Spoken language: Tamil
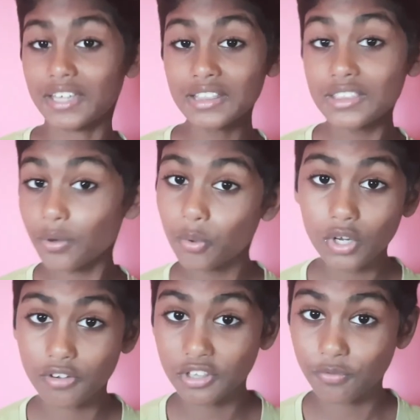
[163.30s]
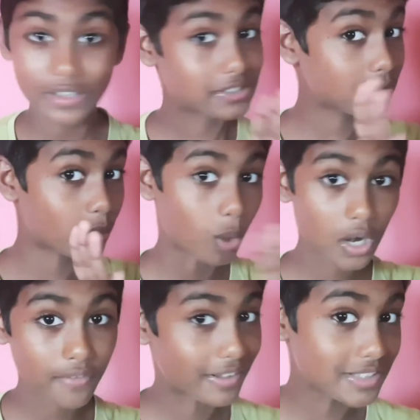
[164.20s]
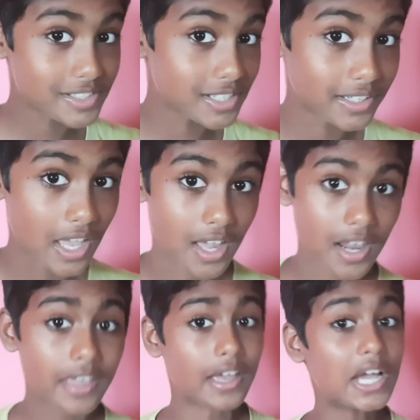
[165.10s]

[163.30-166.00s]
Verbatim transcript: எந்த ஊருக்கு வந்து ஃபஸ்ட்டு கொரோனா வந்துச்சுன்னு கேட்கல